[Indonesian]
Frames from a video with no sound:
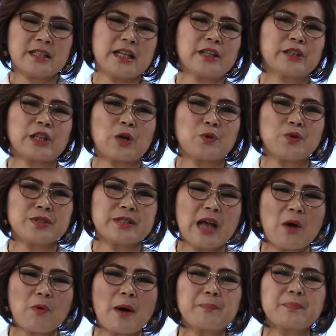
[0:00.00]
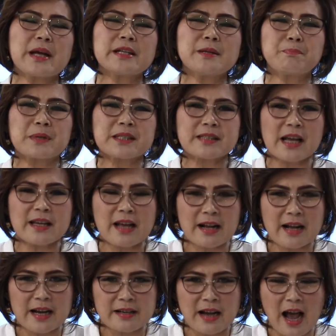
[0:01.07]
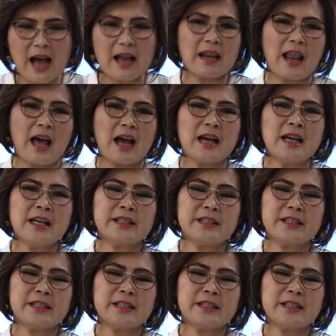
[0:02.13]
dan tanggung jawab yang dipercayakan Allah